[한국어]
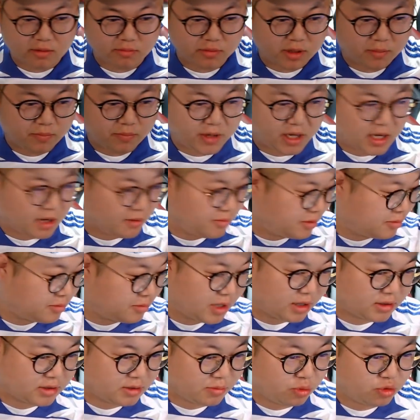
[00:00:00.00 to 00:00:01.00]
여러분들
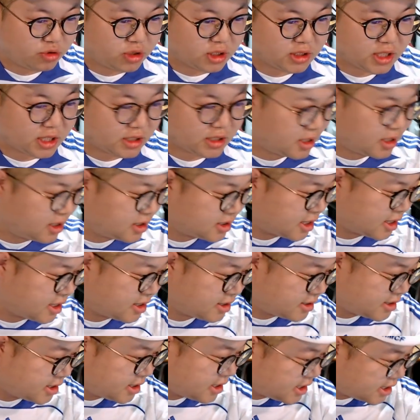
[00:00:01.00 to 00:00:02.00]
비감입니다 또 목소리 잘
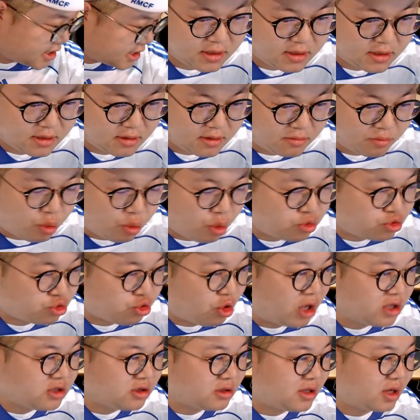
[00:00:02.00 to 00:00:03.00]
들리세요? 목
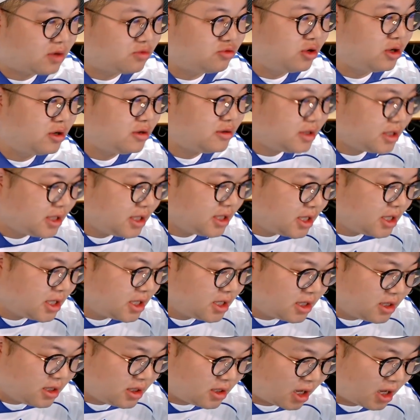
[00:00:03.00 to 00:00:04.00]
좋아졌다고요?
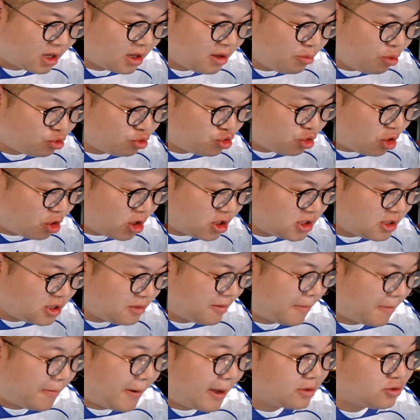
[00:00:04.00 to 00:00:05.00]
당연히 목
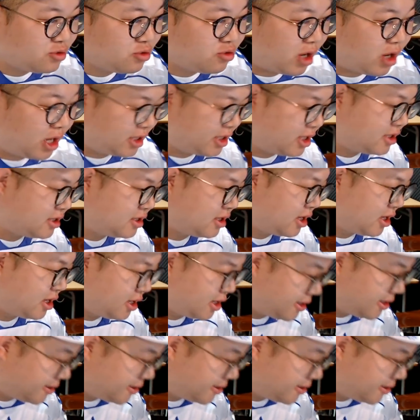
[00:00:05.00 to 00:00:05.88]
좋아지지만 방송을 안 하는데